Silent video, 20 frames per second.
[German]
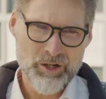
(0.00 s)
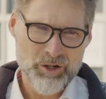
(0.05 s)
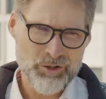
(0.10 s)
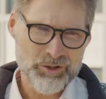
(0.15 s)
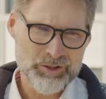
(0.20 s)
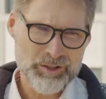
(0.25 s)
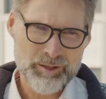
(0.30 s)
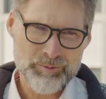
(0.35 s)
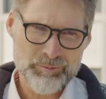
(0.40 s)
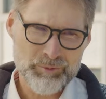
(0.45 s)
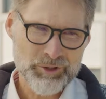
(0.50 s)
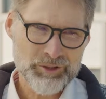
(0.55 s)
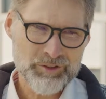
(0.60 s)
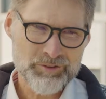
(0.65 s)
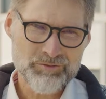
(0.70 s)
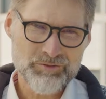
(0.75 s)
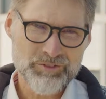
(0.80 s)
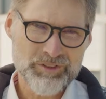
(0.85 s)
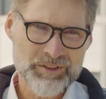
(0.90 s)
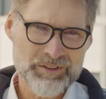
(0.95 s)
und da
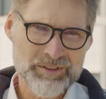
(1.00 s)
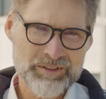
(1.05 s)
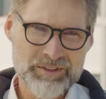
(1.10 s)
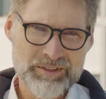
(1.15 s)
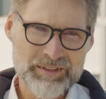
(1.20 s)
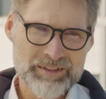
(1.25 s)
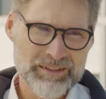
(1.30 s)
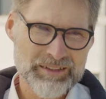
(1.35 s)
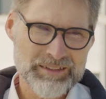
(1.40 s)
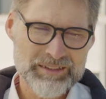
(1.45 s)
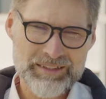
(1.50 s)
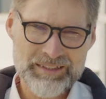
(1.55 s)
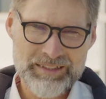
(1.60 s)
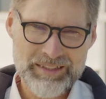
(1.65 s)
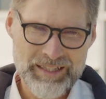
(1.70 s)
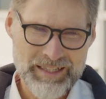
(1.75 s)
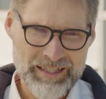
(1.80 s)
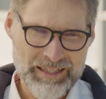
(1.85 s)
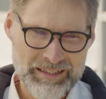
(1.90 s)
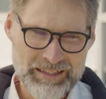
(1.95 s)
möchten wir
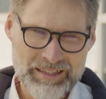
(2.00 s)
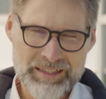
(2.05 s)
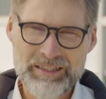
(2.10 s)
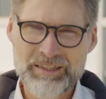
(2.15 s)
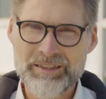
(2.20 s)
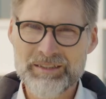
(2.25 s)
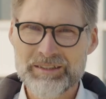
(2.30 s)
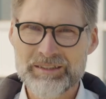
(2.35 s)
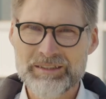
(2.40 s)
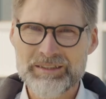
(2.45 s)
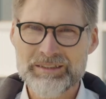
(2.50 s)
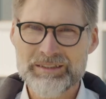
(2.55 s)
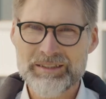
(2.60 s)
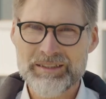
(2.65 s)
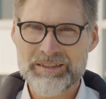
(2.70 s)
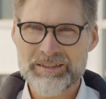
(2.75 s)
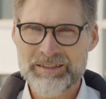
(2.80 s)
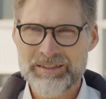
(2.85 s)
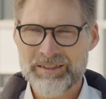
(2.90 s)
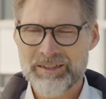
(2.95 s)
keine
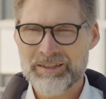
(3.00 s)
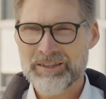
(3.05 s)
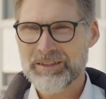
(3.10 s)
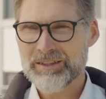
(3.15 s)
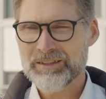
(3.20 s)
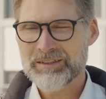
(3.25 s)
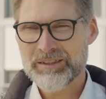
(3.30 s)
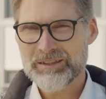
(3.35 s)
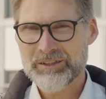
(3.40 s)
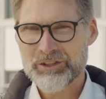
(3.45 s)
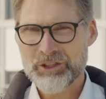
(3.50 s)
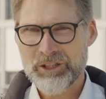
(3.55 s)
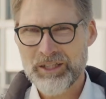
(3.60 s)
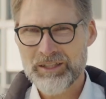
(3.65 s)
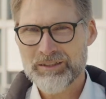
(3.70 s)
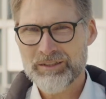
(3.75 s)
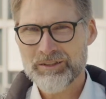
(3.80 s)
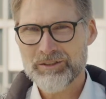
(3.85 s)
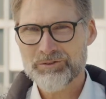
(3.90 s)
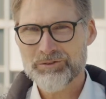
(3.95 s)
Hindernisse, die dann äh,
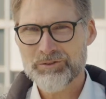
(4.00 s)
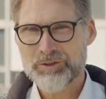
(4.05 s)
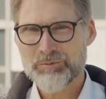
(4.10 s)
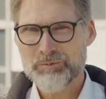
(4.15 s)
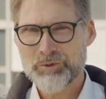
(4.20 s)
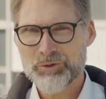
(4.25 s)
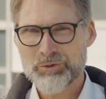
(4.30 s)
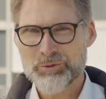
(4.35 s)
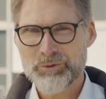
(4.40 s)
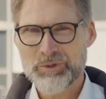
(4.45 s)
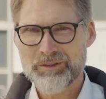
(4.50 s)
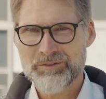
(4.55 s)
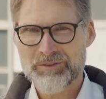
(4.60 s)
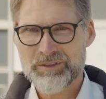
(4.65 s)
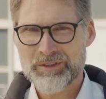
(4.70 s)
Schatten auf die Module